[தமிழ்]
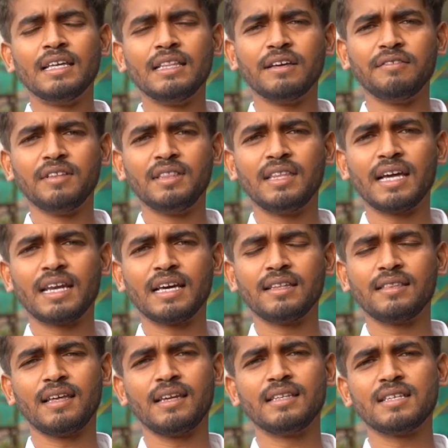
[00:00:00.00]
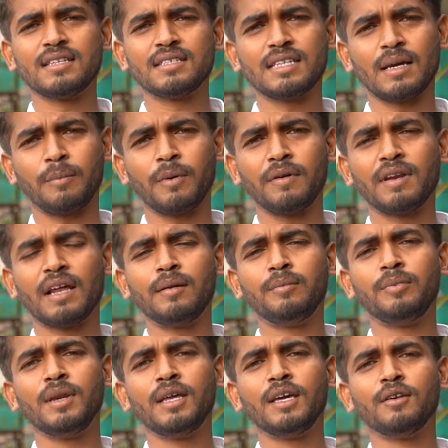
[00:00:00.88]
இந்த வித்தை எனக்கு தெரிஞ்சிருச்சு எப்போ
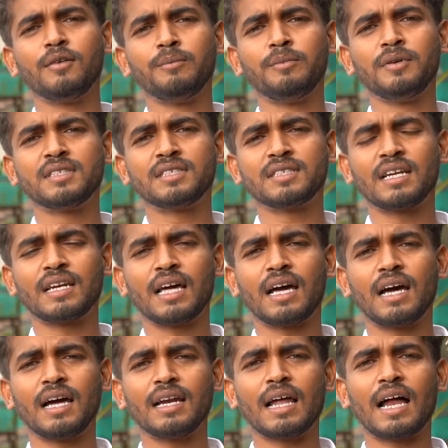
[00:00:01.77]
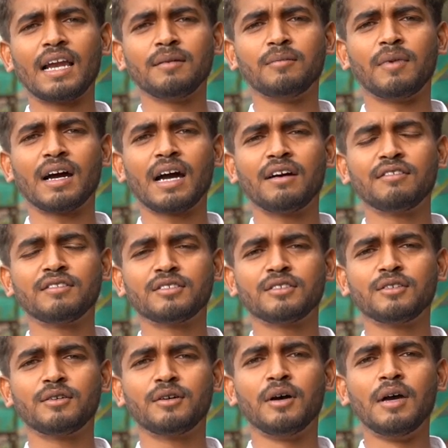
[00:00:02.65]
வேணாலும் பிரிக்கணும்னு பிரிச்சுட்டேன்னா நாளைக்கு
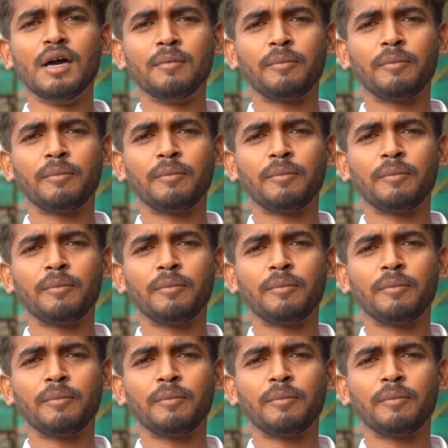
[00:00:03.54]
மகாவிஷ்ணு